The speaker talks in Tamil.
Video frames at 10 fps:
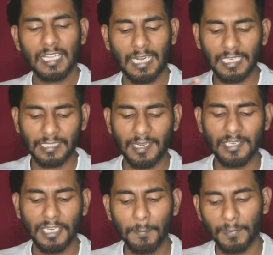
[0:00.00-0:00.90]
கனெக்ட் ஆகி
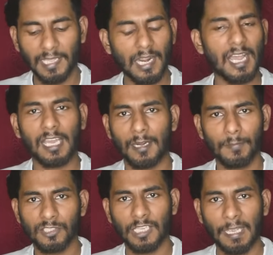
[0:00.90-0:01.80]
டீம் பிளேயராக ஆக
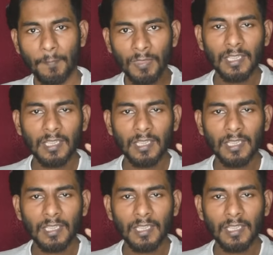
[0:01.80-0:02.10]
ஆரம்பித்தேன்